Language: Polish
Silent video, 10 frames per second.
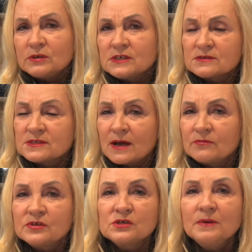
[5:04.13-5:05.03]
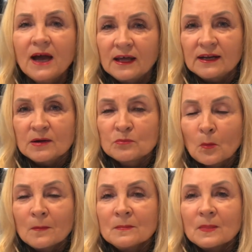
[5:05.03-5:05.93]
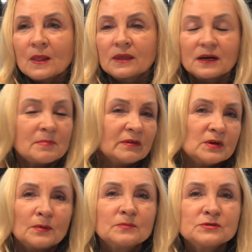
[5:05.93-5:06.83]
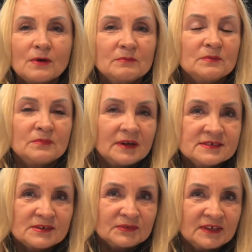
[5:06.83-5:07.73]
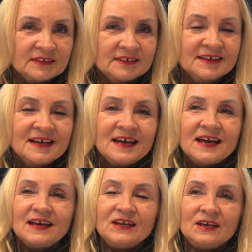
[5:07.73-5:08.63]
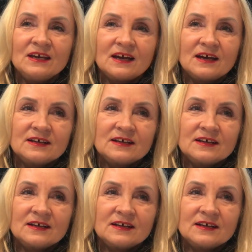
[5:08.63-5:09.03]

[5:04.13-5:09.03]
wiecie, zostałam wyśmiana. Tak naprawdę popsułam imprezę wtedy i e,